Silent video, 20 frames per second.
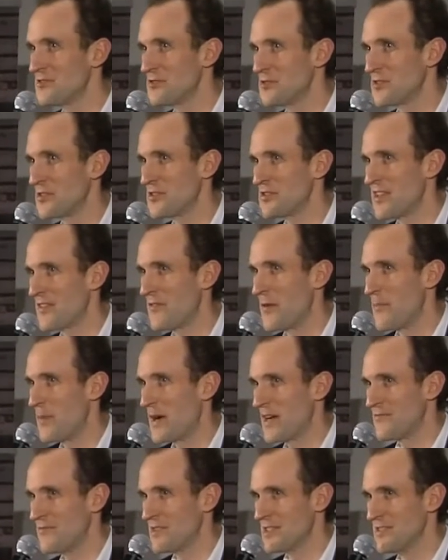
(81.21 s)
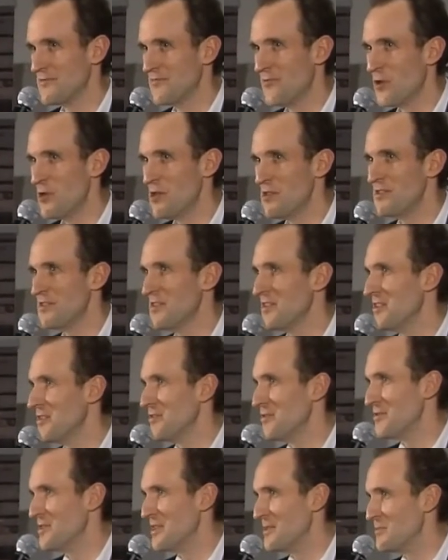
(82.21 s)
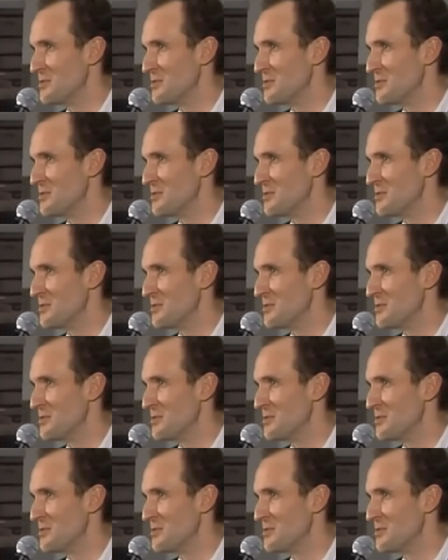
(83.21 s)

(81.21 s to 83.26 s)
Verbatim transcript: sie können sich einfach packen, was sie wollen und nehmen